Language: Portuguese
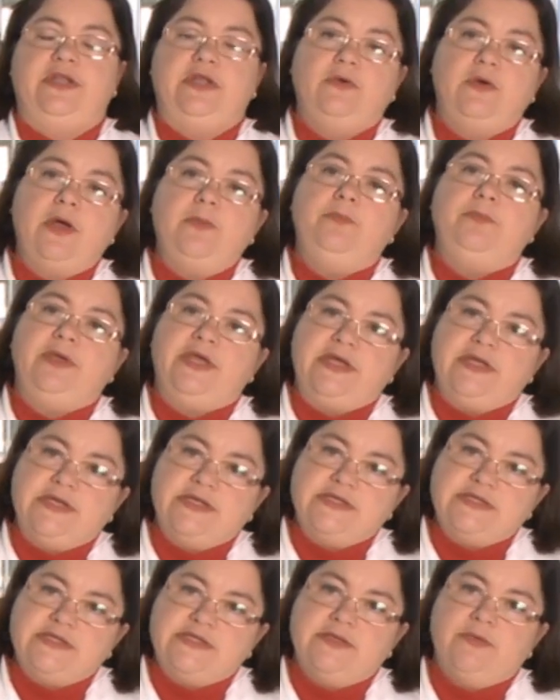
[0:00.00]
não
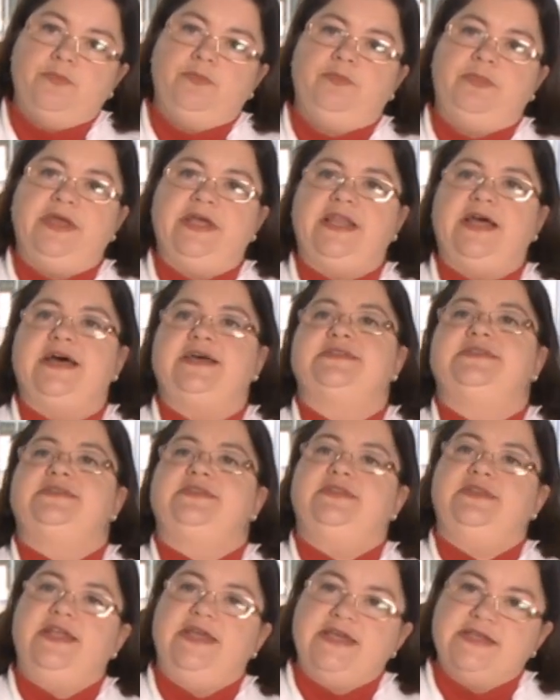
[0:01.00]
apenas pela
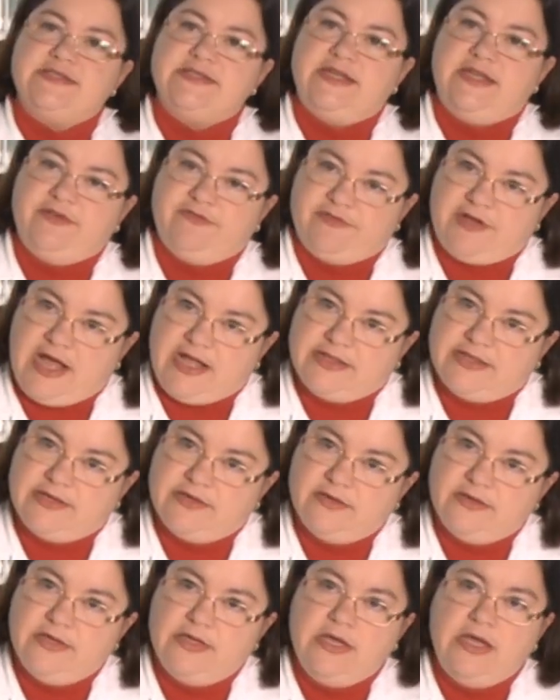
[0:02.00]
acidez elevada,
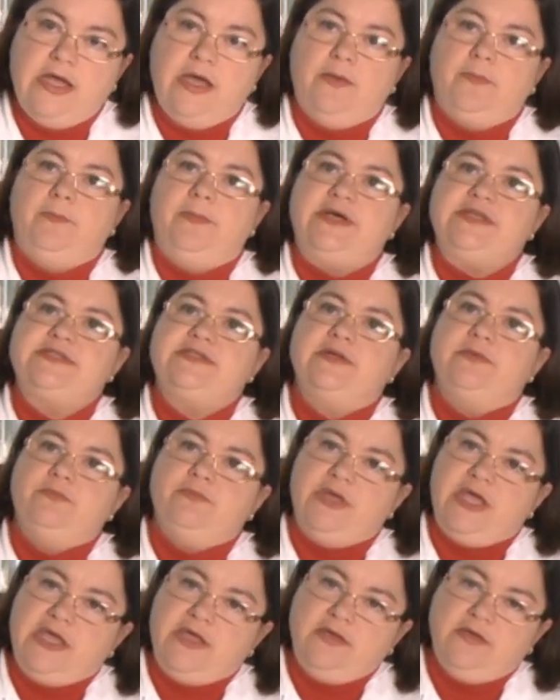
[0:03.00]
mas
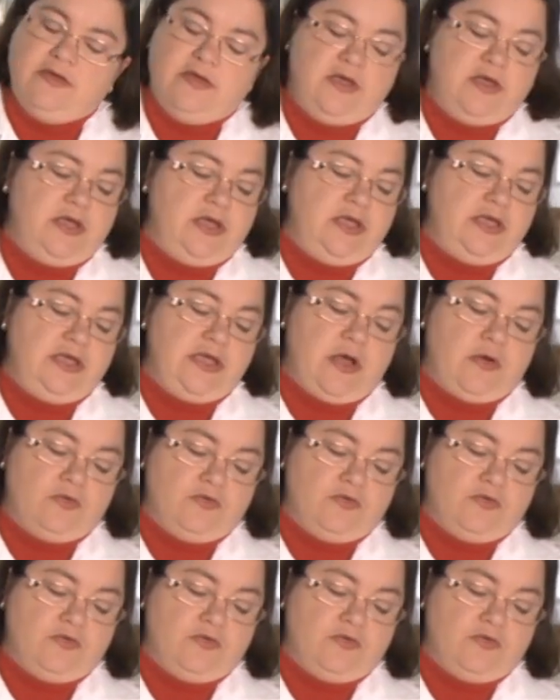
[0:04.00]
também em